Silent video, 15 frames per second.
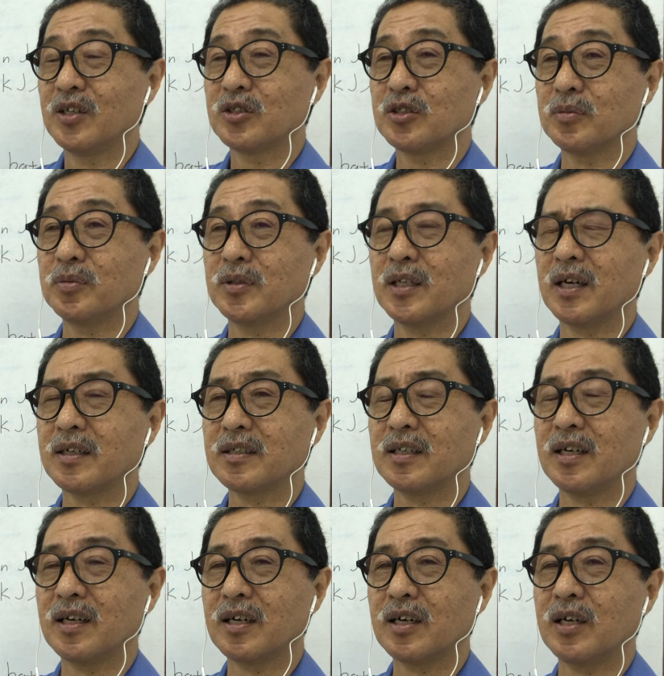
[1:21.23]

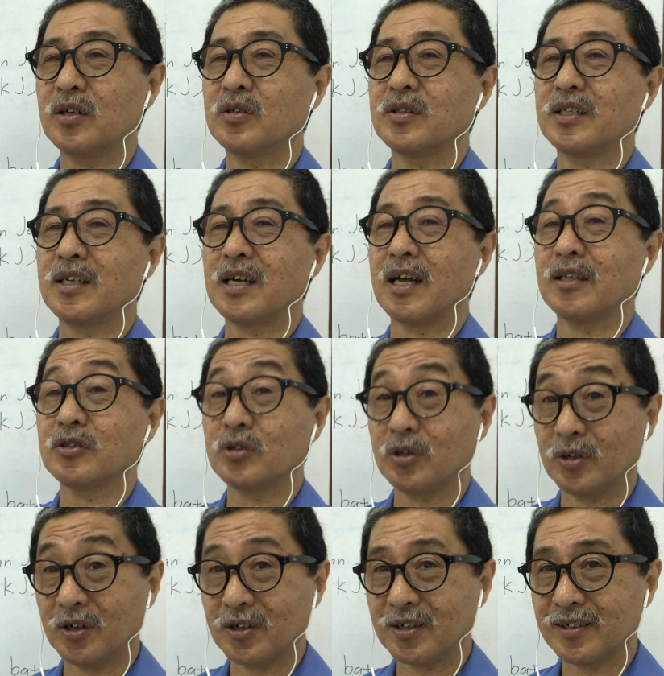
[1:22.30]
sebenarnya kalau di
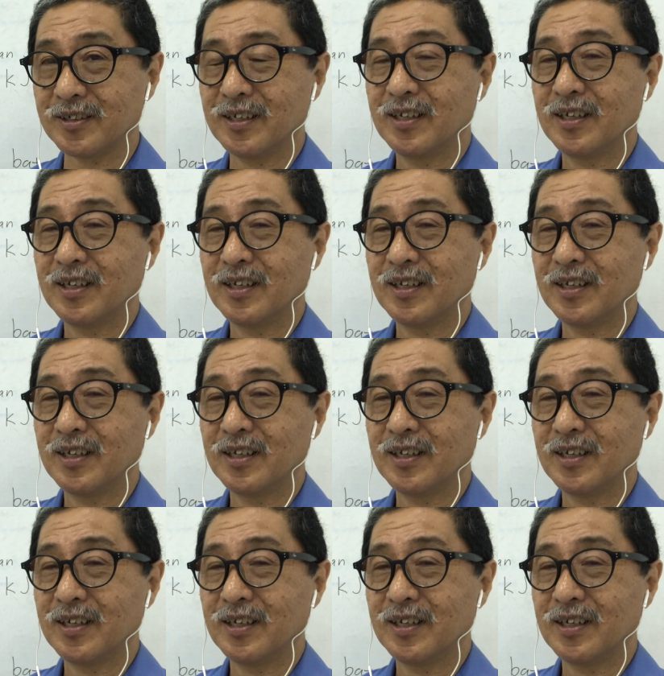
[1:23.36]
kantor